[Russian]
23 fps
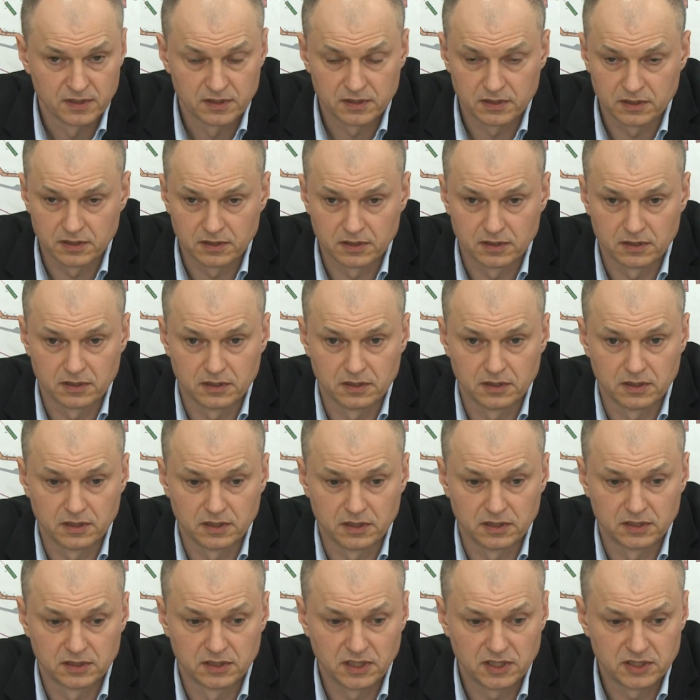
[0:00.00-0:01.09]

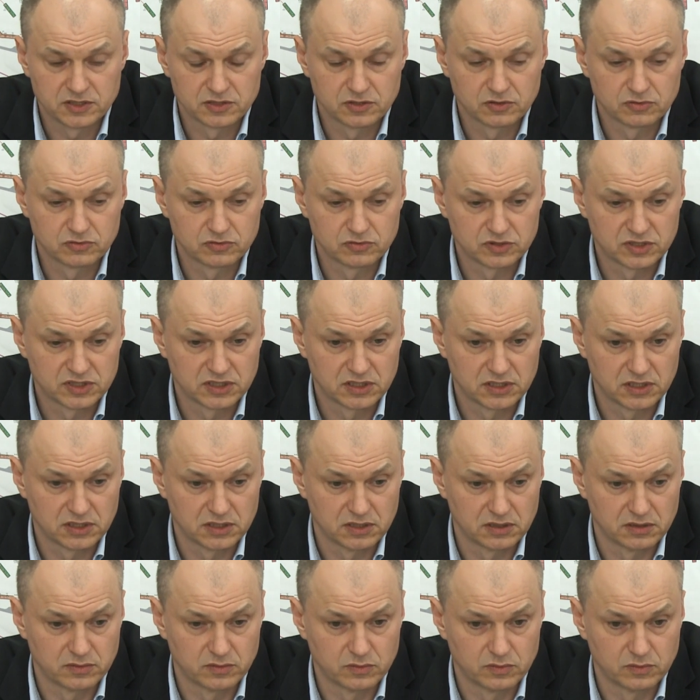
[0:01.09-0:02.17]
Э, дальше
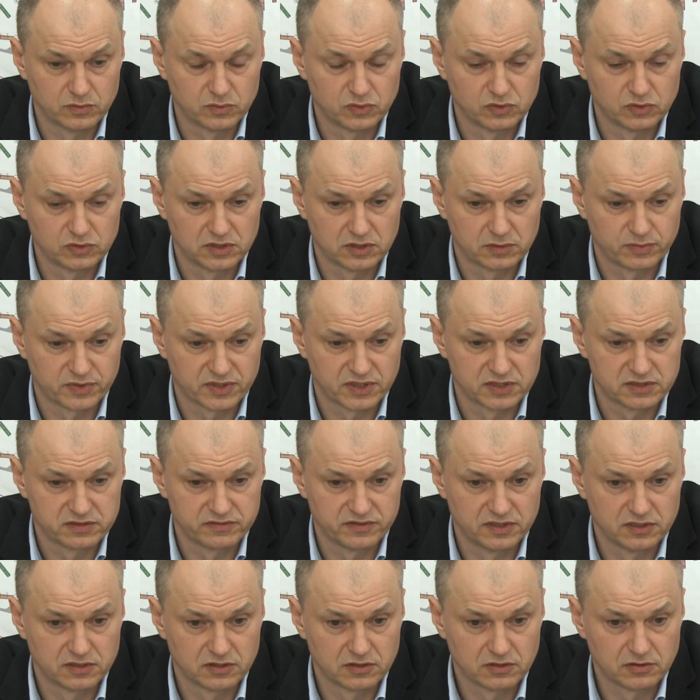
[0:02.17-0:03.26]
уже будет
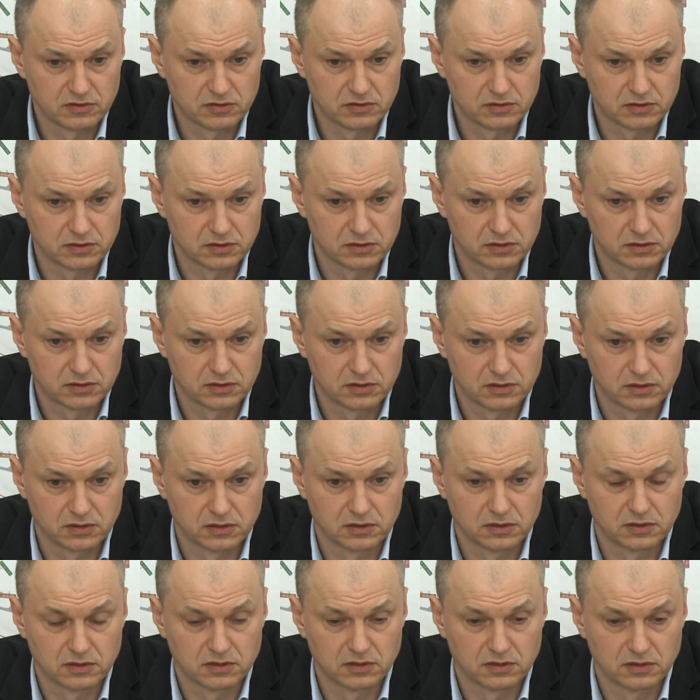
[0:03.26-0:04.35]
произведено
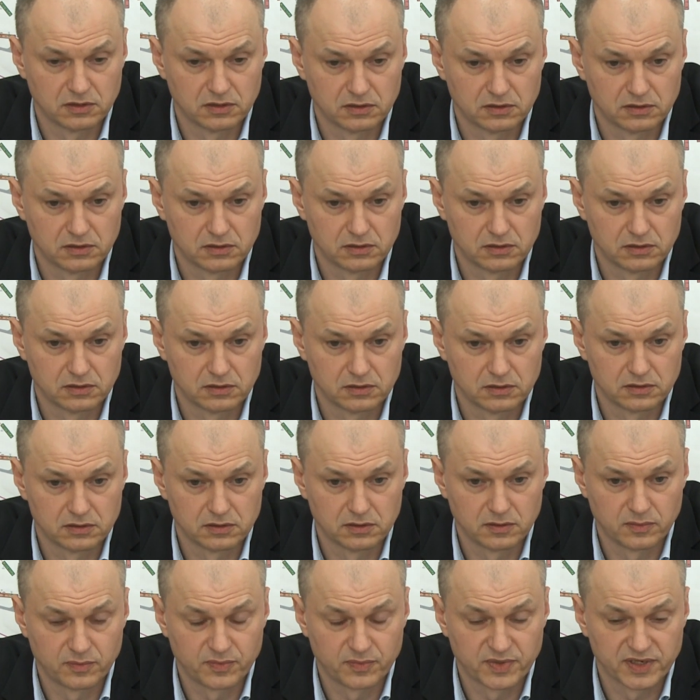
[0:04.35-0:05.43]
э,
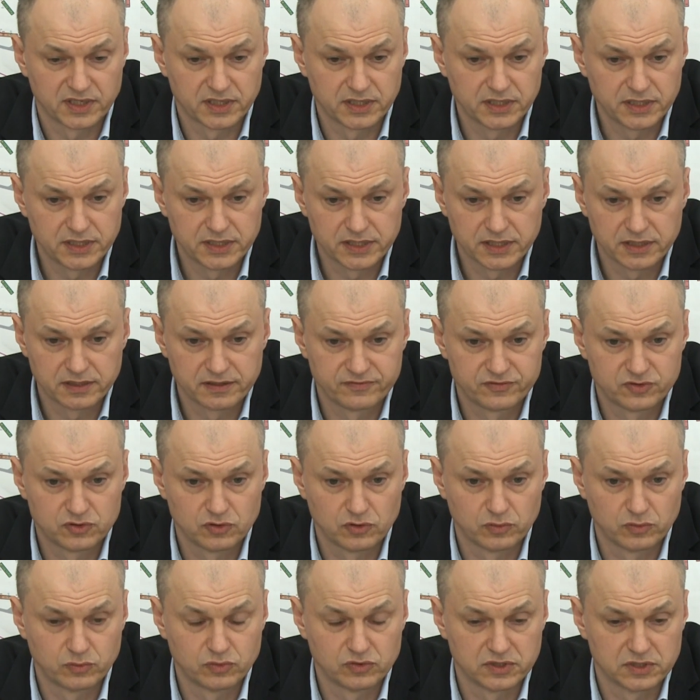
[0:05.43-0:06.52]
покрытие,
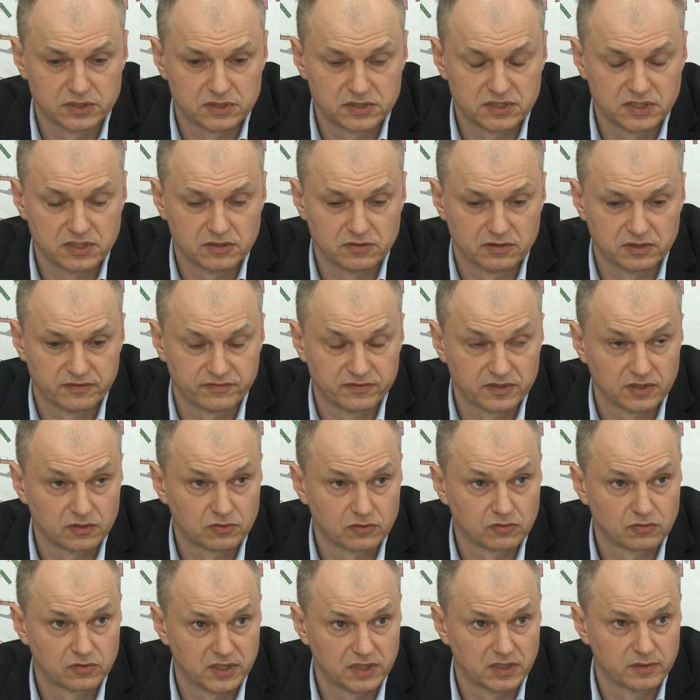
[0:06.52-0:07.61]
все будет сделано в
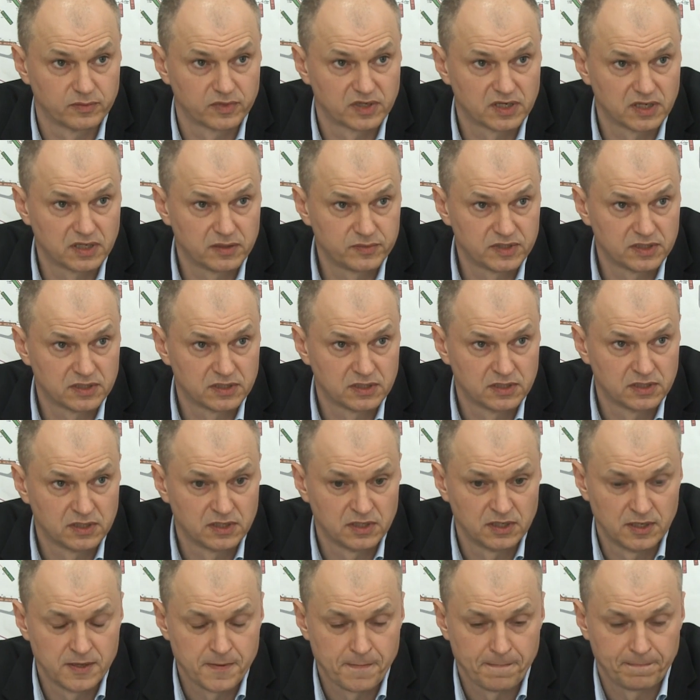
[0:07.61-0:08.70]
натуральном камне
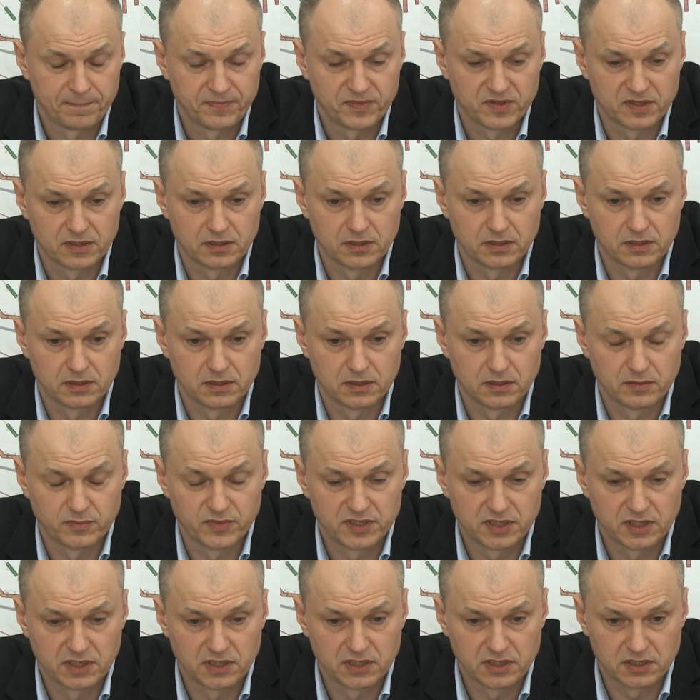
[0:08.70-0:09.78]
э,
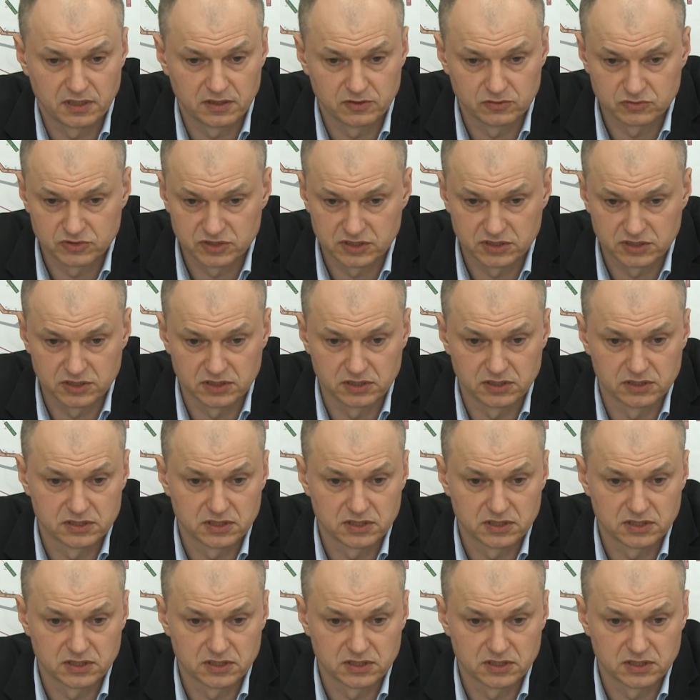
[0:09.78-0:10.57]
материалы уже